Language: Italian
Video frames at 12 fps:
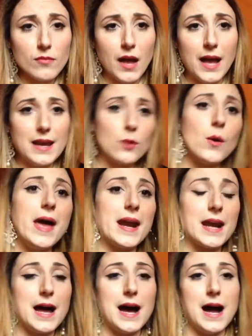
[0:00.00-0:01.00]
alla
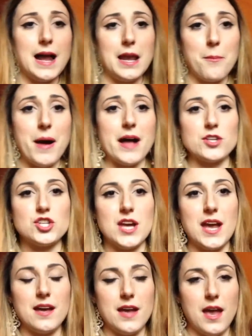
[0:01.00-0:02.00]
guerra, alla
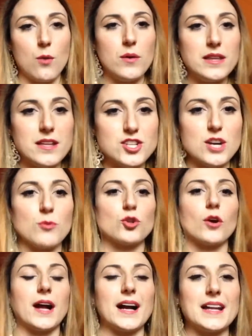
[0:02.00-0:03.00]
pace e quindi diciamo
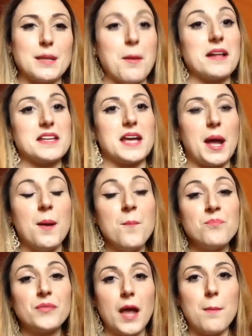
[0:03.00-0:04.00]
tocca anche tematiche
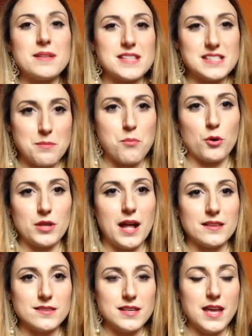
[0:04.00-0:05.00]
abbastanza
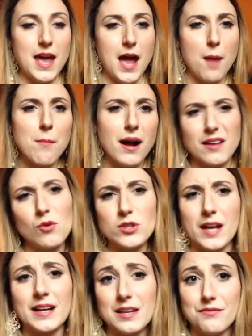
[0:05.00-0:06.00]
importanti e a volte
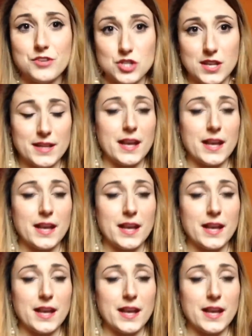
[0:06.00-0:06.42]
anche difficili da